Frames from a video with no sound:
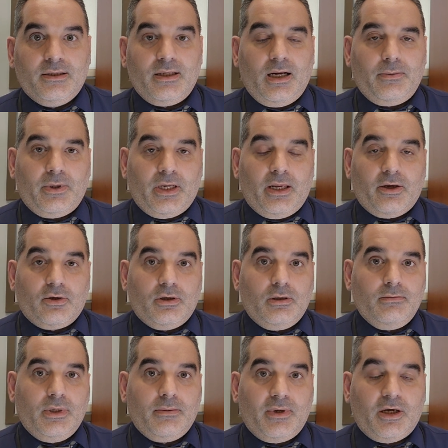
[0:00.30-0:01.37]
السلام
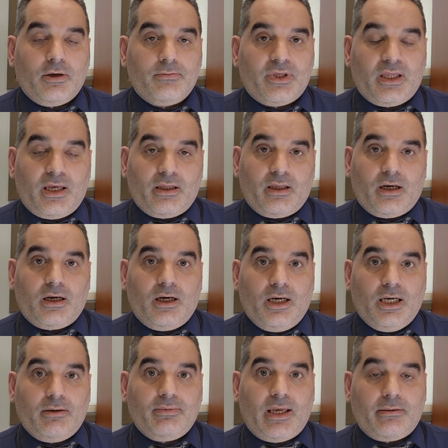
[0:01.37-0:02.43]
عليكم معكم طلال
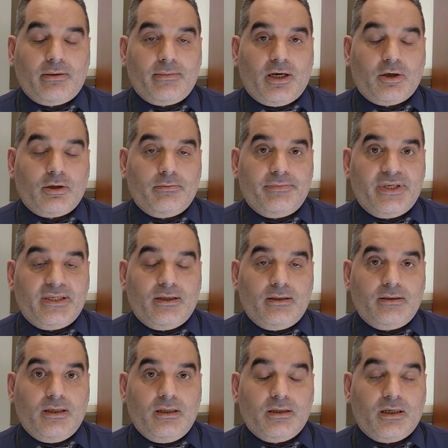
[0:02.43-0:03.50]
نقار بتابع معكم
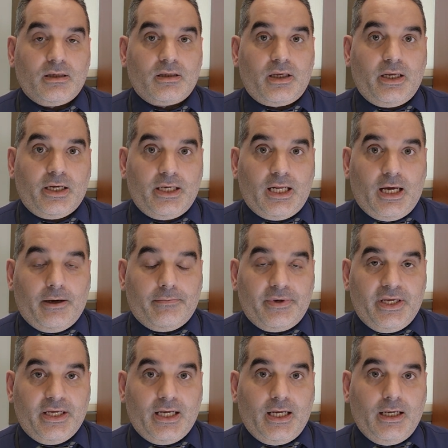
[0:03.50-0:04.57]
بسلسلة الطريق إلى
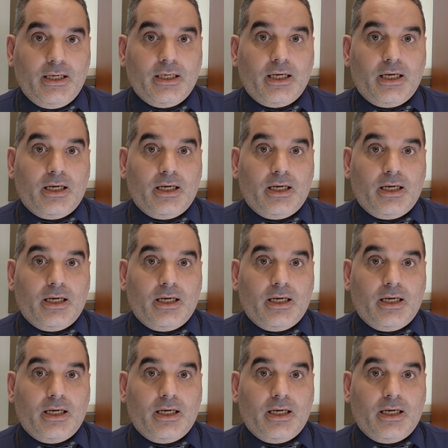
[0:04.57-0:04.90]
أمريكا